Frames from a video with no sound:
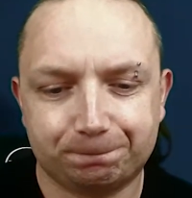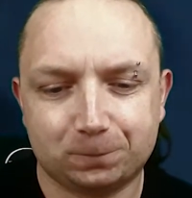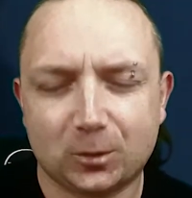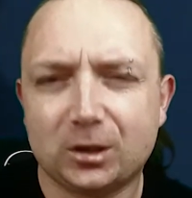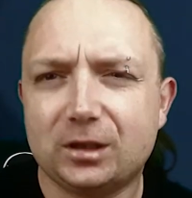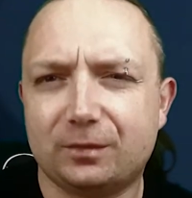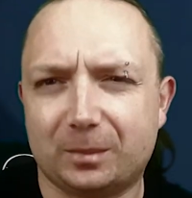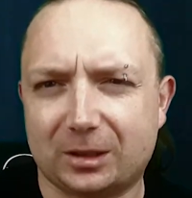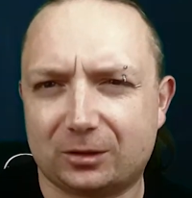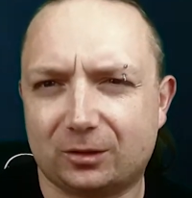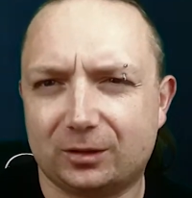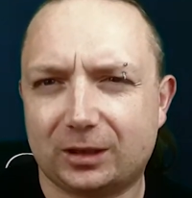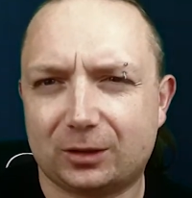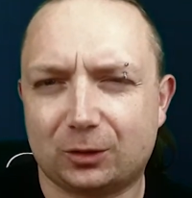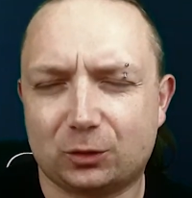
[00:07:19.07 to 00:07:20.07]
no nie wiem jak to,
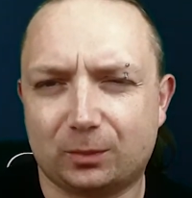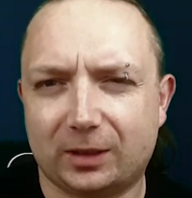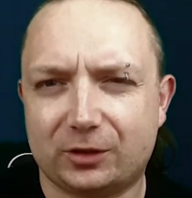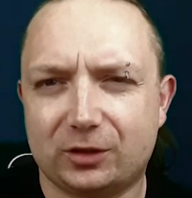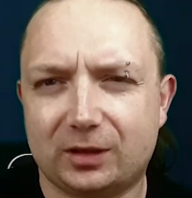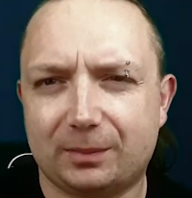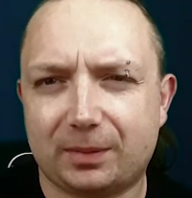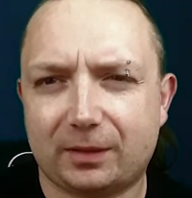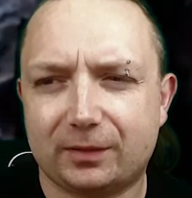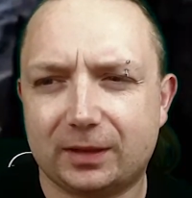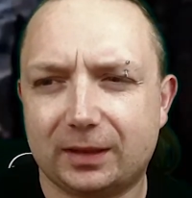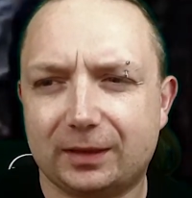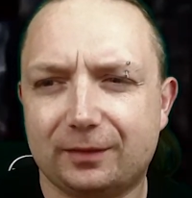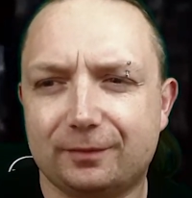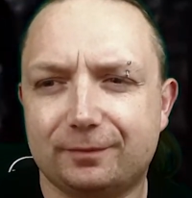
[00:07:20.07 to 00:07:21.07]
jak to tłumaczyć, naprawdę